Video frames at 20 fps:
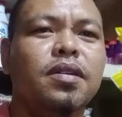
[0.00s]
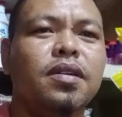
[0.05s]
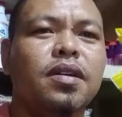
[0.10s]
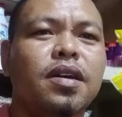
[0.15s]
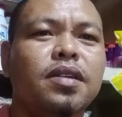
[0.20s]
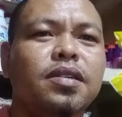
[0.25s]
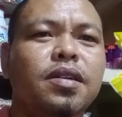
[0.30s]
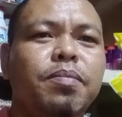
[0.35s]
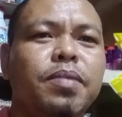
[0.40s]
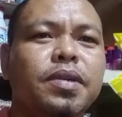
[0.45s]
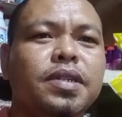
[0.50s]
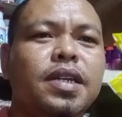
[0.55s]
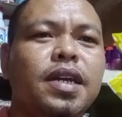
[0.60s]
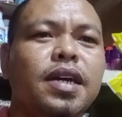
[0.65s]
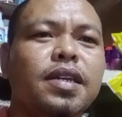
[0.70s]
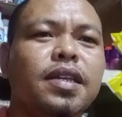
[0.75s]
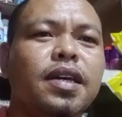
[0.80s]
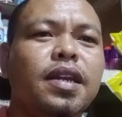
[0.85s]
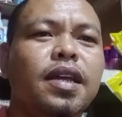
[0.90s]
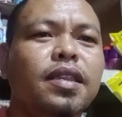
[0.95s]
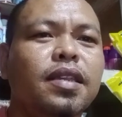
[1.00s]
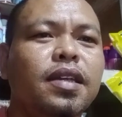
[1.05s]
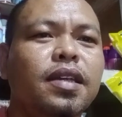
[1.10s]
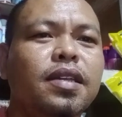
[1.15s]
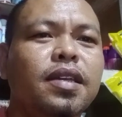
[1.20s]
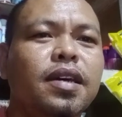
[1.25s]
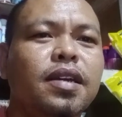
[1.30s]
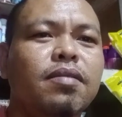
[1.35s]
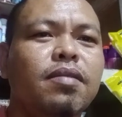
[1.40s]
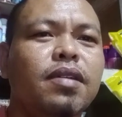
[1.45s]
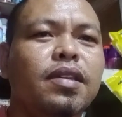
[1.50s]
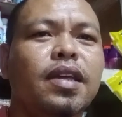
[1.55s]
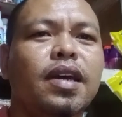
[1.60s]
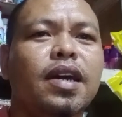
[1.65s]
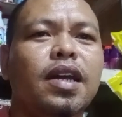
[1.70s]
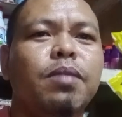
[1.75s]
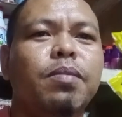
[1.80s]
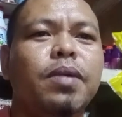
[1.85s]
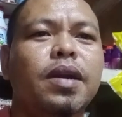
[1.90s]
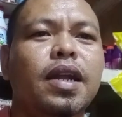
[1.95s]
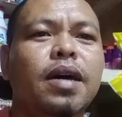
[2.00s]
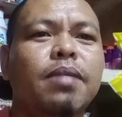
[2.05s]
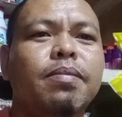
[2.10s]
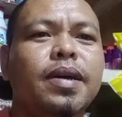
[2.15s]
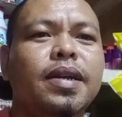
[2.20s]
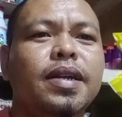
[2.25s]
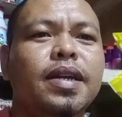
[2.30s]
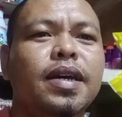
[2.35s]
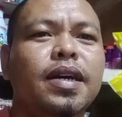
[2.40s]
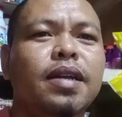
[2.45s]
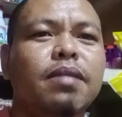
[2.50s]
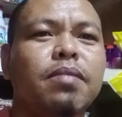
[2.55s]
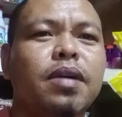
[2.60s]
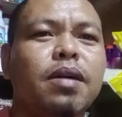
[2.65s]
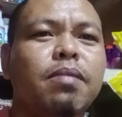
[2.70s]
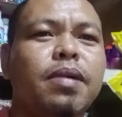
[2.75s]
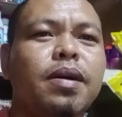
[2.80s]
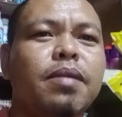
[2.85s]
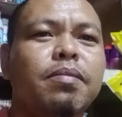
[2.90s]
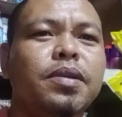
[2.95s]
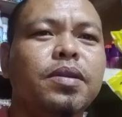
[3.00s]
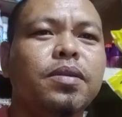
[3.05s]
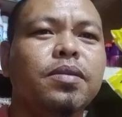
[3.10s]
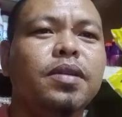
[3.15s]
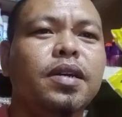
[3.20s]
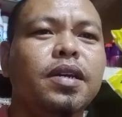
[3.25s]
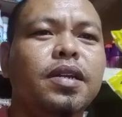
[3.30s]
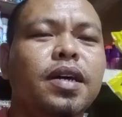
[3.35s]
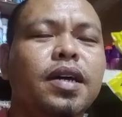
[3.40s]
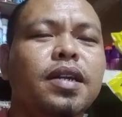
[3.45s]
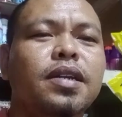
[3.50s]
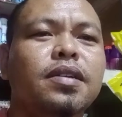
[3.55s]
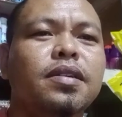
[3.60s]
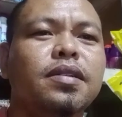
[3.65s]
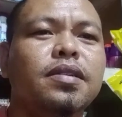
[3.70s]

Kasi pag sinakta natin yan, wala tayong kalaban-laban dahil mga minor de edad.